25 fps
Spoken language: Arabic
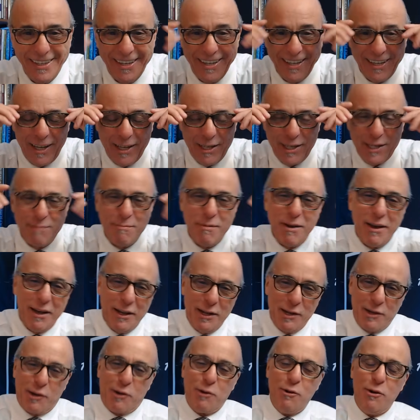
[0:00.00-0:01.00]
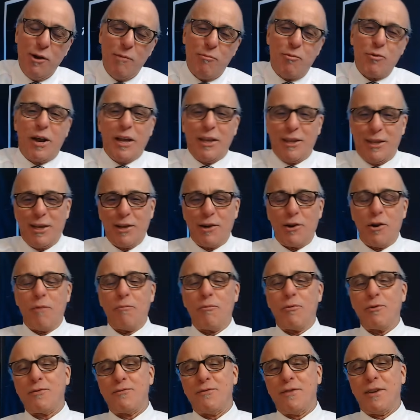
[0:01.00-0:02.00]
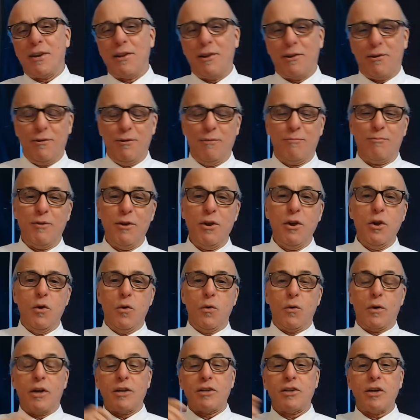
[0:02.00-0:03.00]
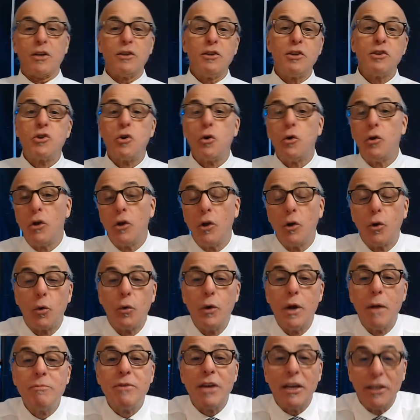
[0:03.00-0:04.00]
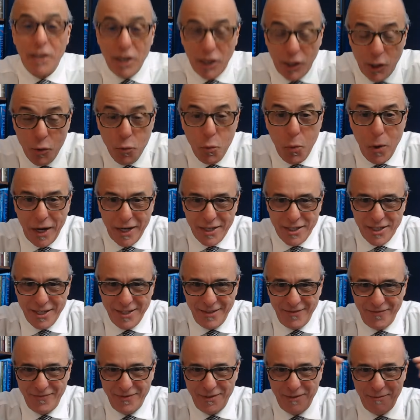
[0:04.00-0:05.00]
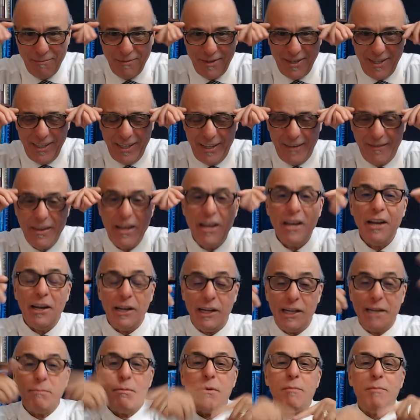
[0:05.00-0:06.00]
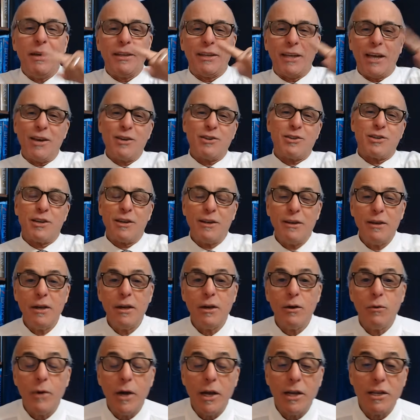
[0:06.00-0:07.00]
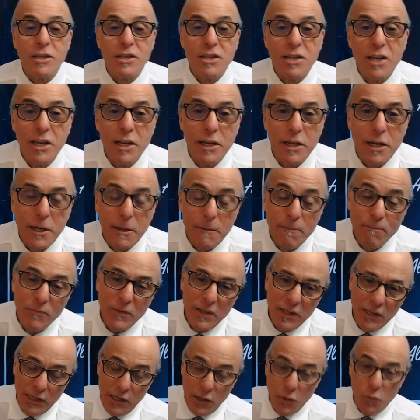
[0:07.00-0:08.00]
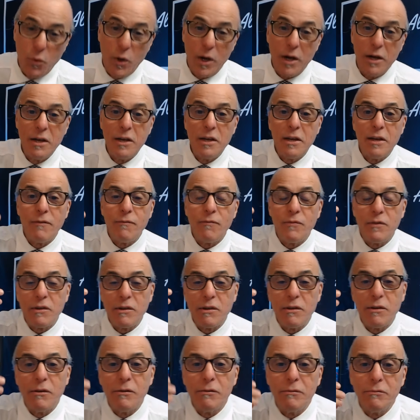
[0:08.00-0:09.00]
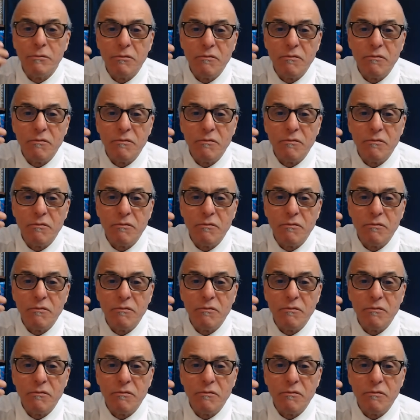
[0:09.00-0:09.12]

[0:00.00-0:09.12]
كتسمى الكلوب وكدير لومبيونس في ذاك الكلوب وكتغني شي الغنوم تاع ذاك الوقت فهمتيني اللي من بعد غيجي واحد الجزائري اللي هو آه،